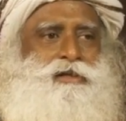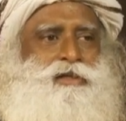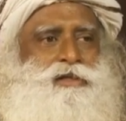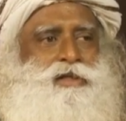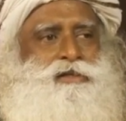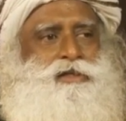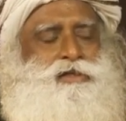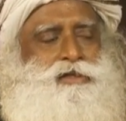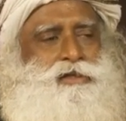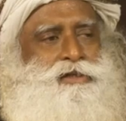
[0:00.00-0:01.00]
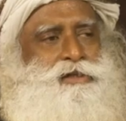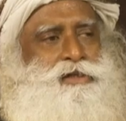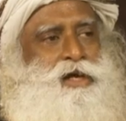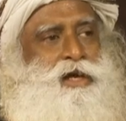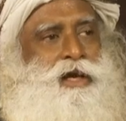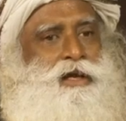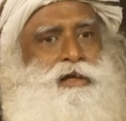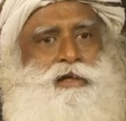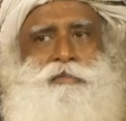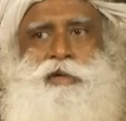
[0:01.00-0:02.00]
এই অস্তিত্ব হয়
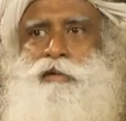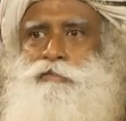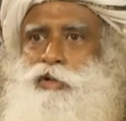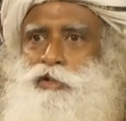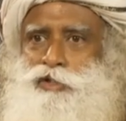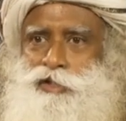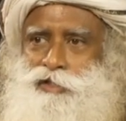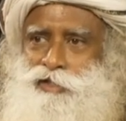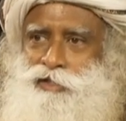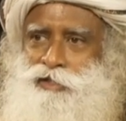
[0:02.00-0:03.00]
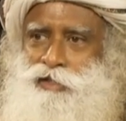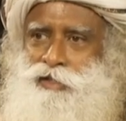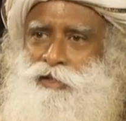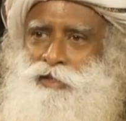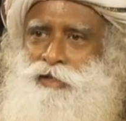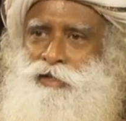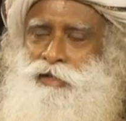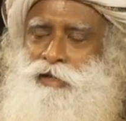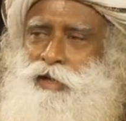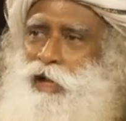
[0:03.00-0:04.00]
সচেতন হয়ে উঠতে পারে
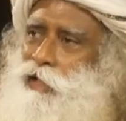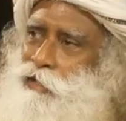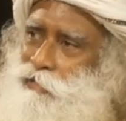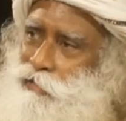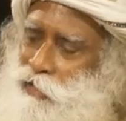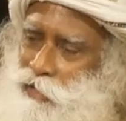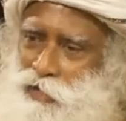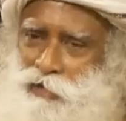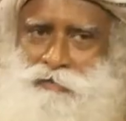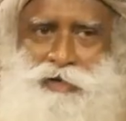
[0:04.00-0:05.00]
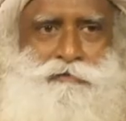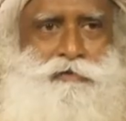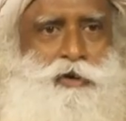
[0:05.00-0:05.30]
এবং এই বিস্ময়কর